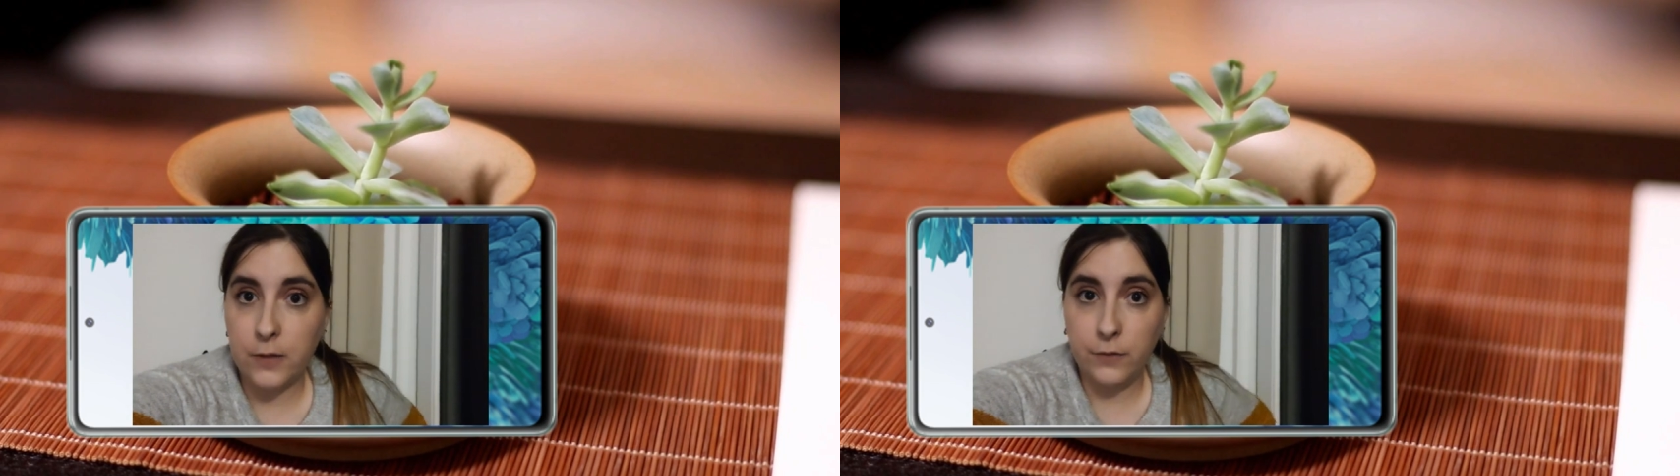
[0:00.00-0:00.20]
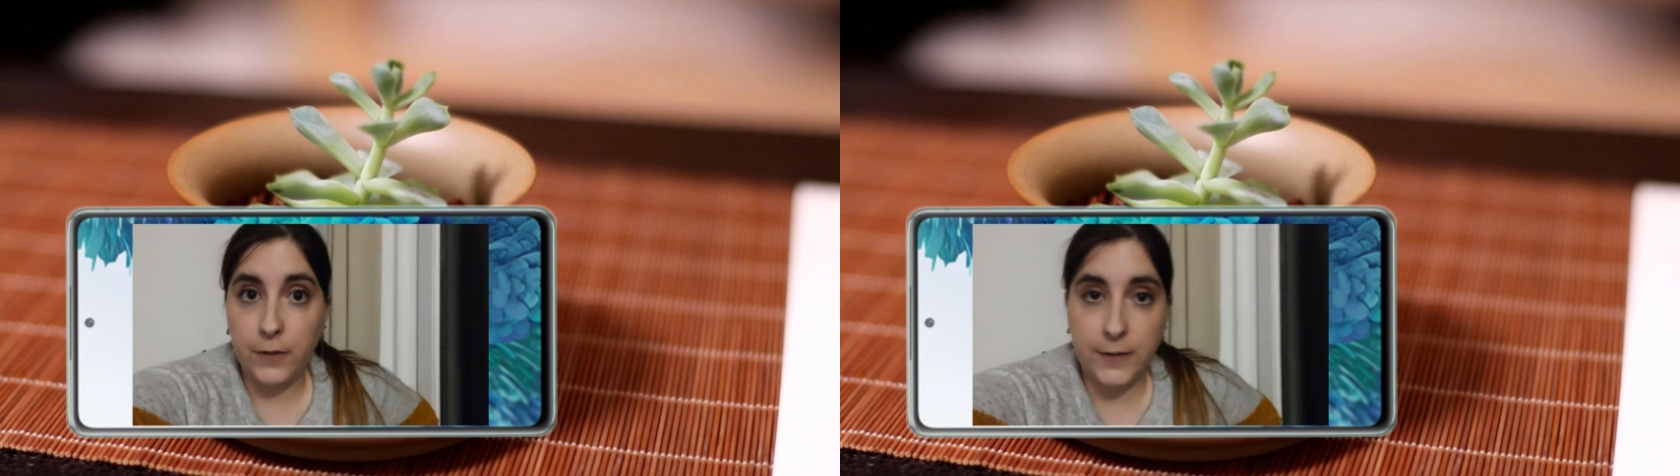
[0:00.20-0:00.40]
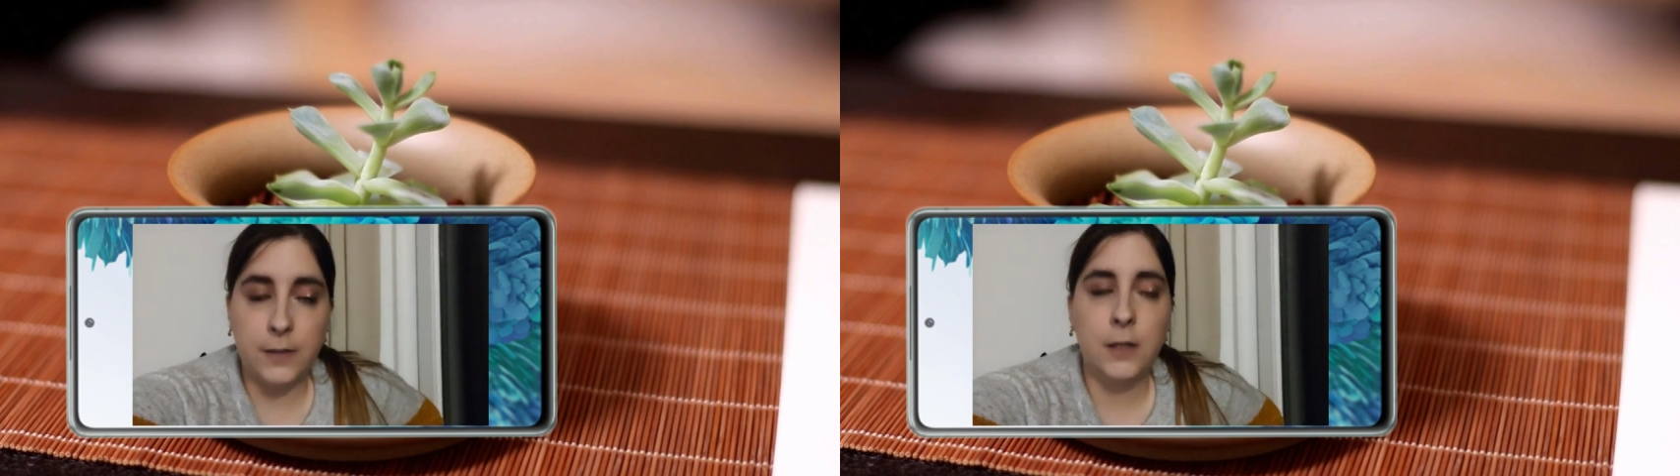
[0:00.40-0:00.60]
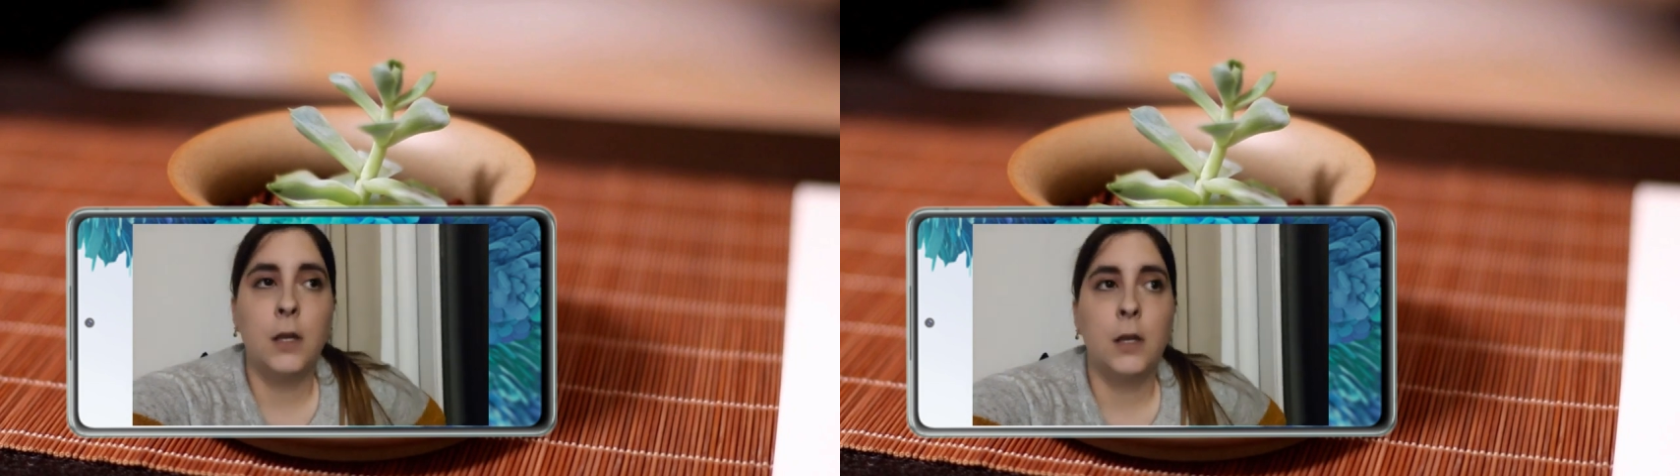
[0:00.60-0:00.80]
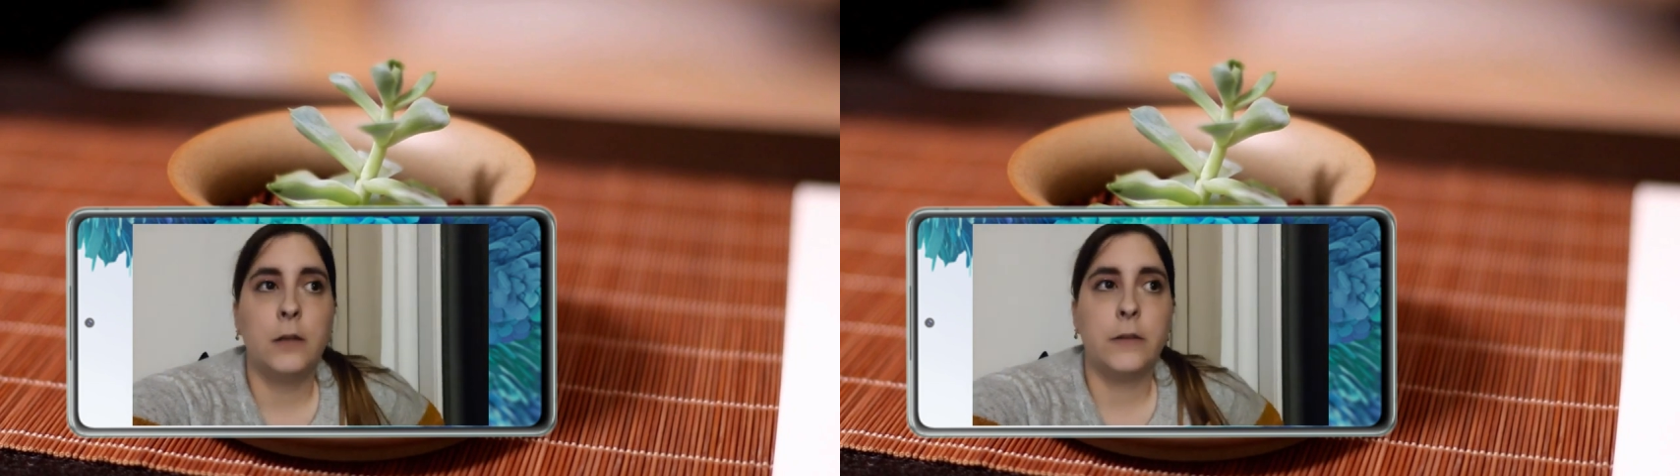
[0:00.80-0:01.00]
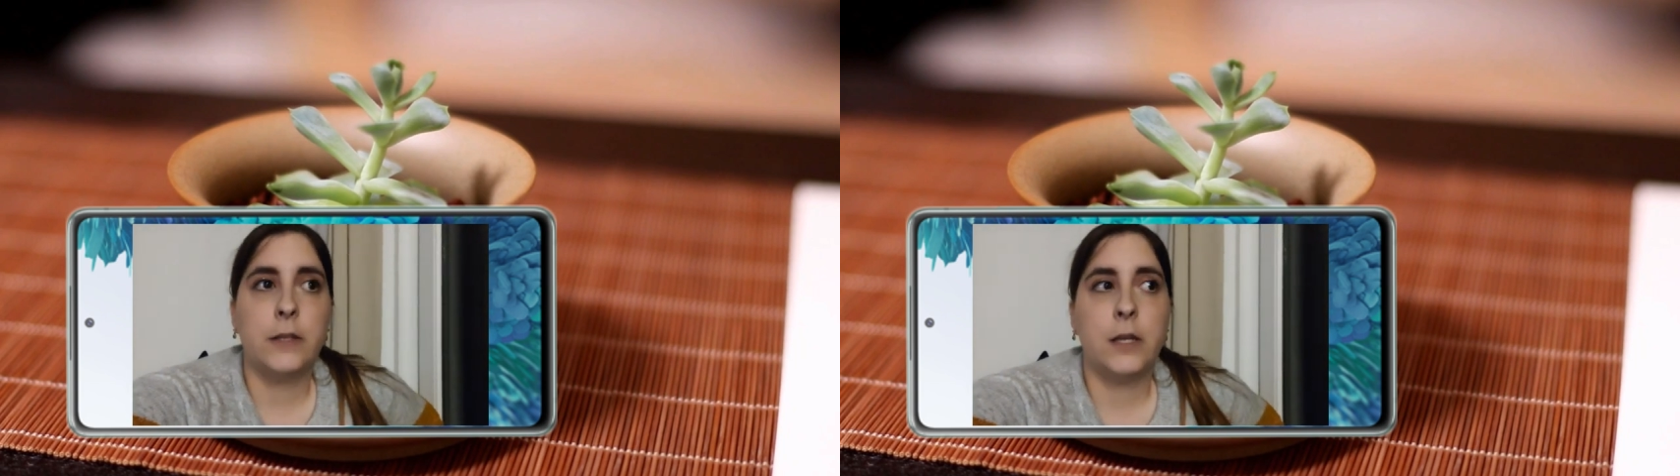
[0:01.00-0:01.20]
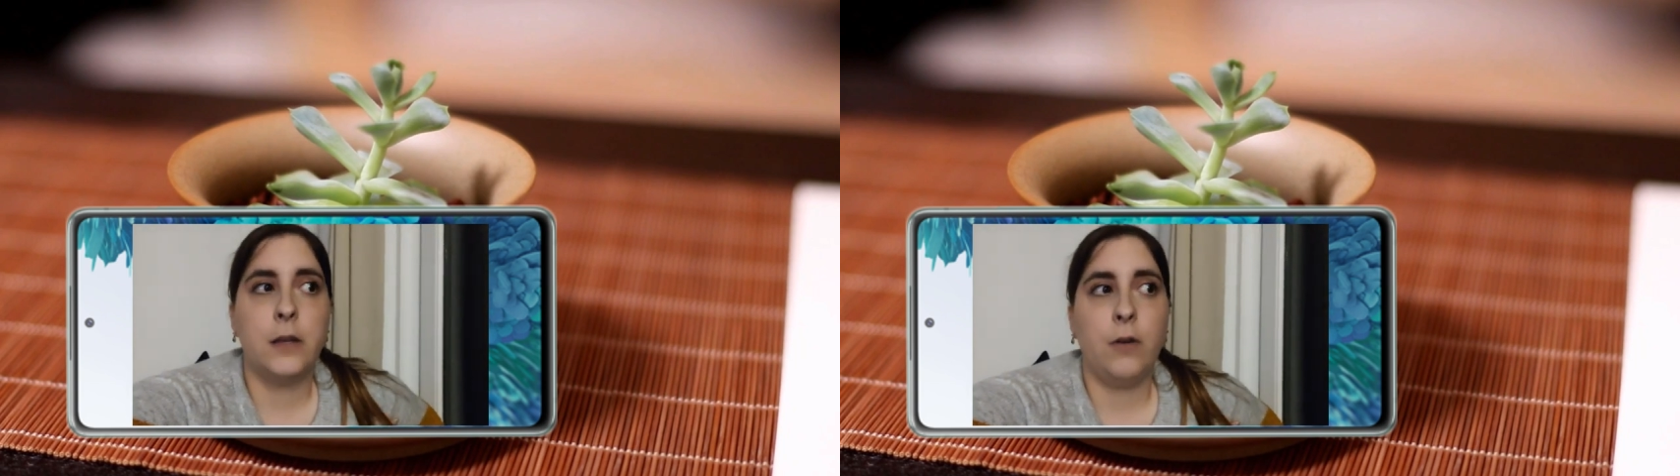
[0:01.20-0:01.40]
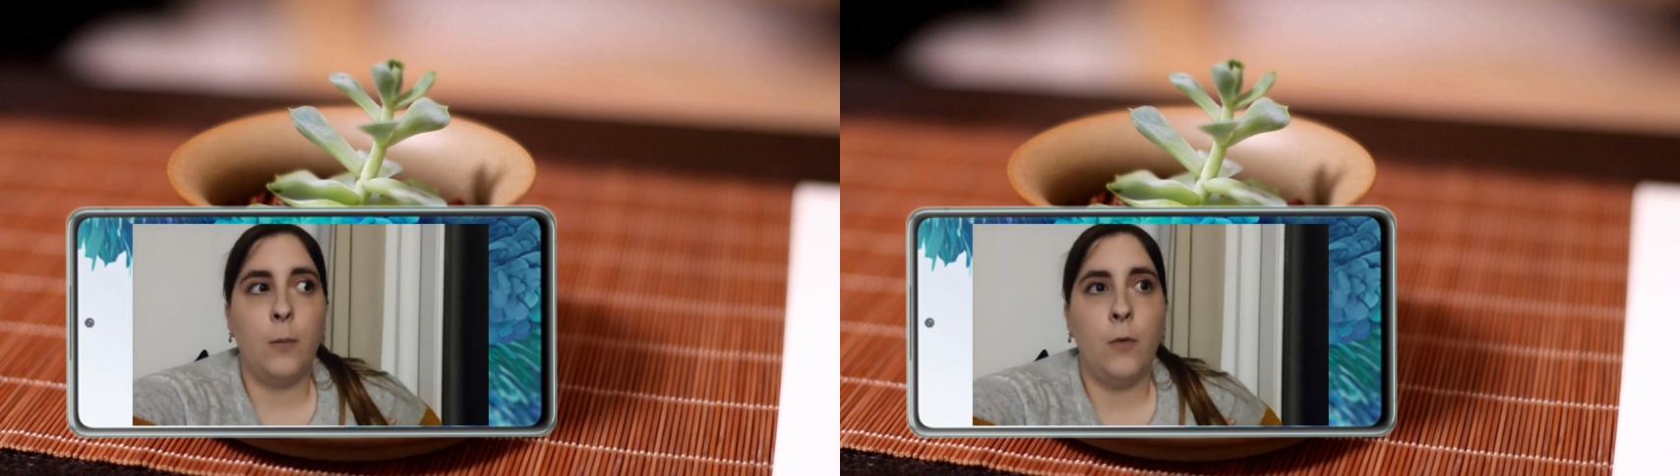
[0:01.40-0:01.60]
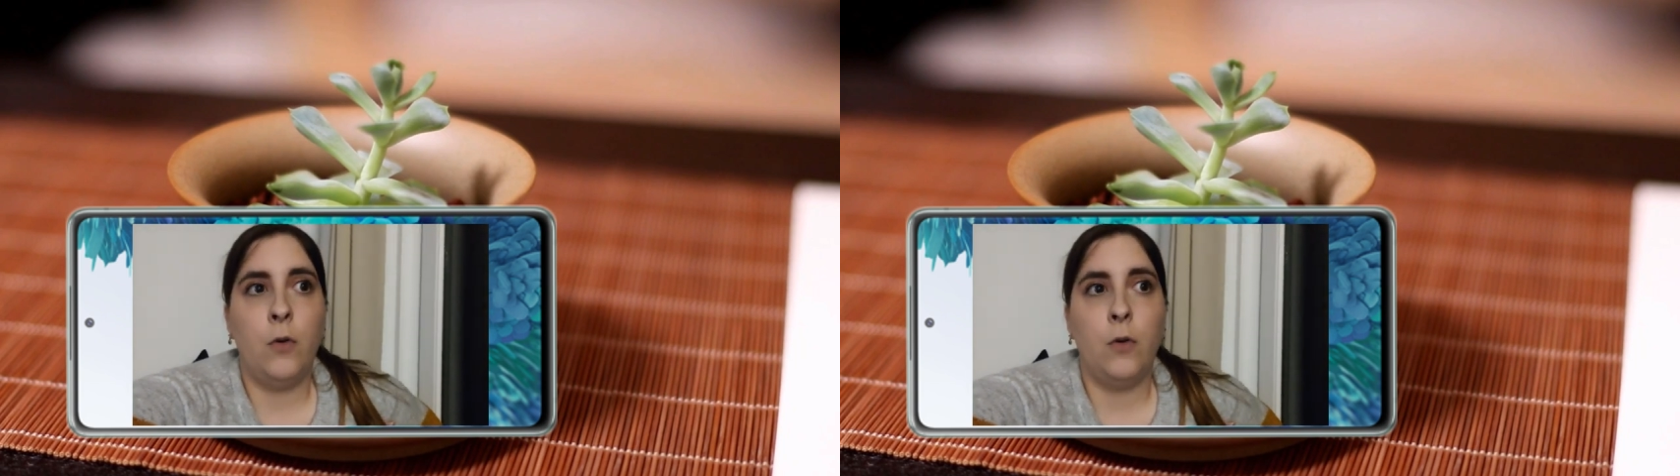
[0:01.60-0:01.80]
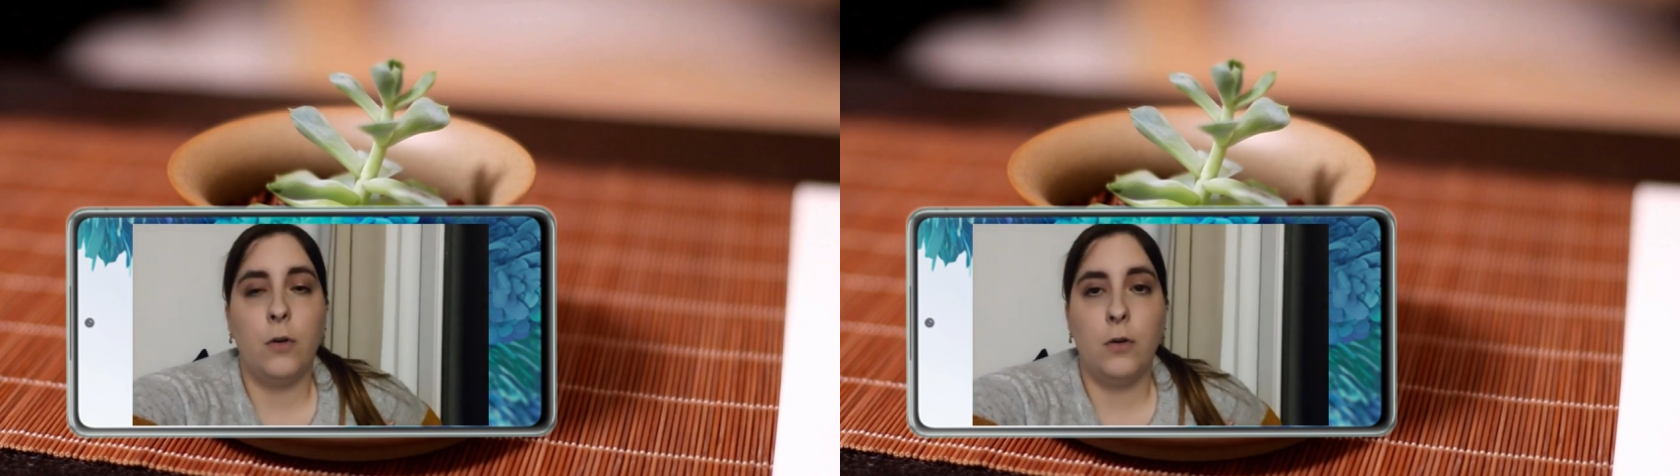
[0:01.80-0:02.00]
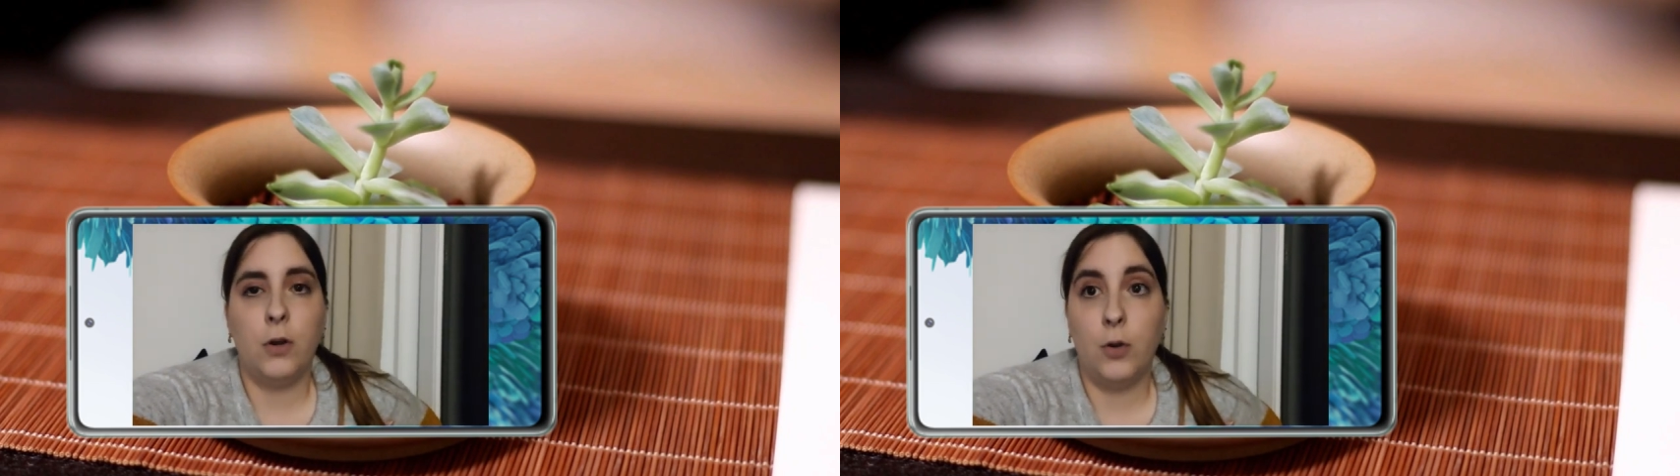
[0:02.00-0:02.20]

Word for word: vite ce qui est vraiment euh,